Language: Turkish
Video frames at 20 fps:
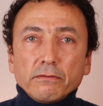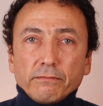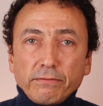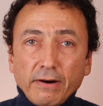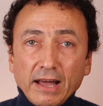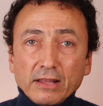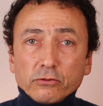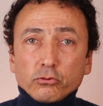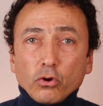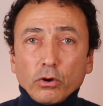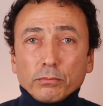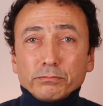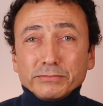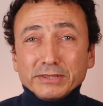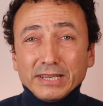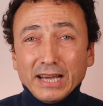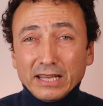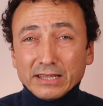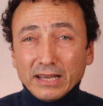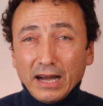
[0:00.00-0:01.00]
Fantom
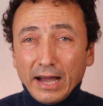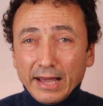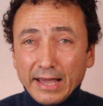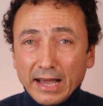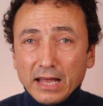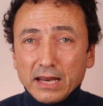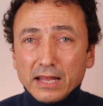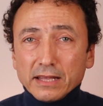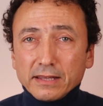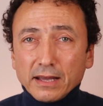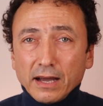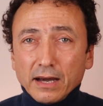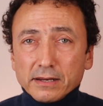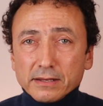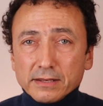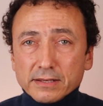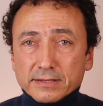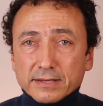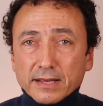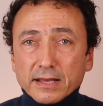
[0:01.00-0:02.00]
yani hayalet ağrı
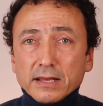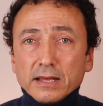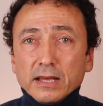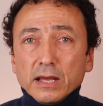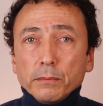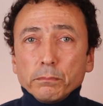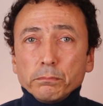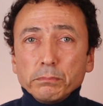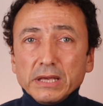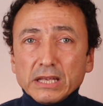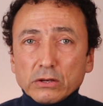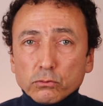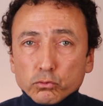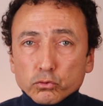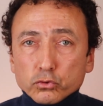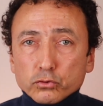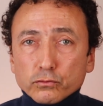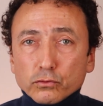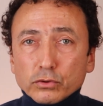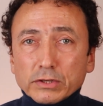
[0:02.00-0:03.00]
ise bir
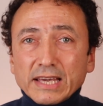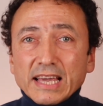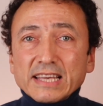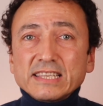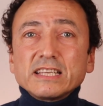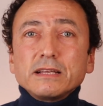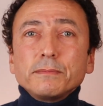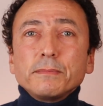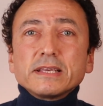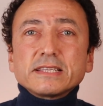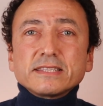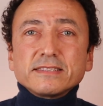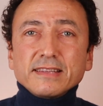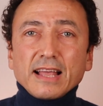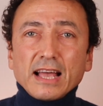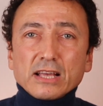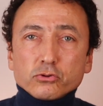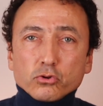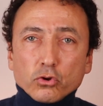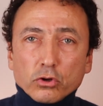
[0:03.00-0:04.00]
uzuvun
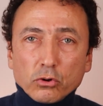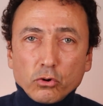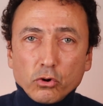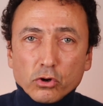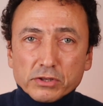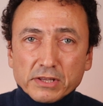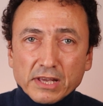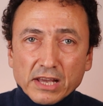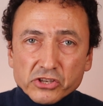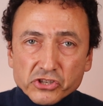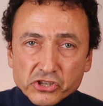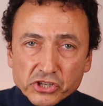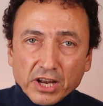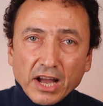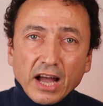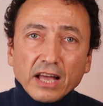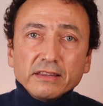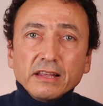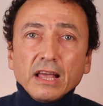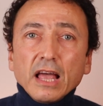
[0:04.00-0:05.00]
kesilmesinden sonra ortaya
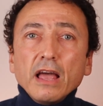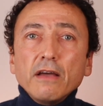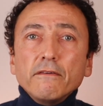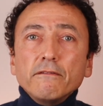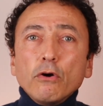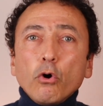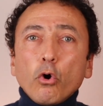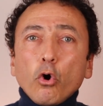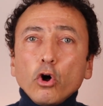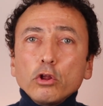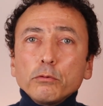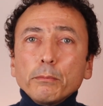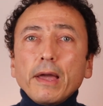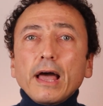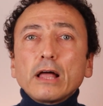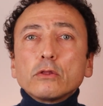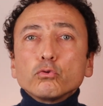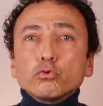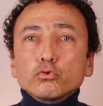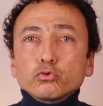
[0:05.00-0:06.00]
çıkan ve
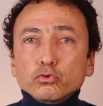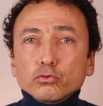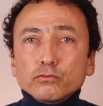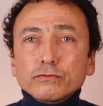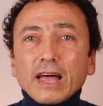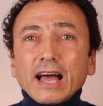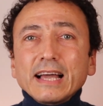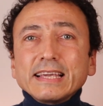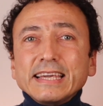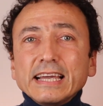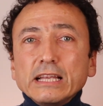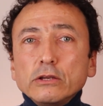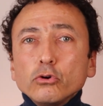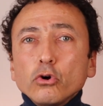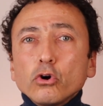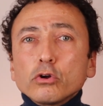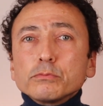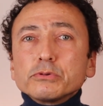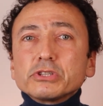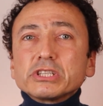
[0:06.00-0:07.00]
olmayan uzuvdan
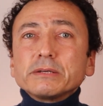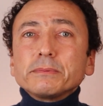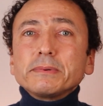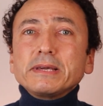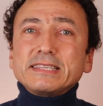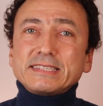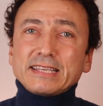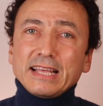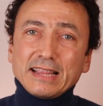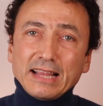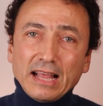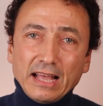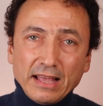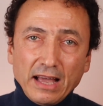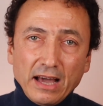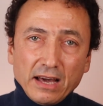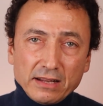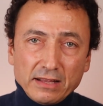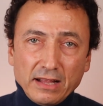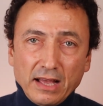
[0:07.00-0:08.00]
geliyormuş gibi hissedilen
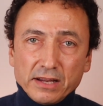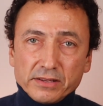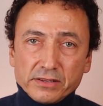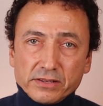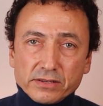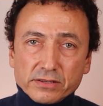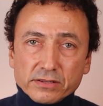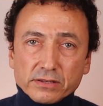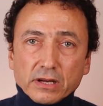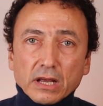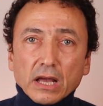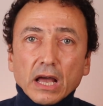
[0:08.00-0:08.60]
ağrılardır.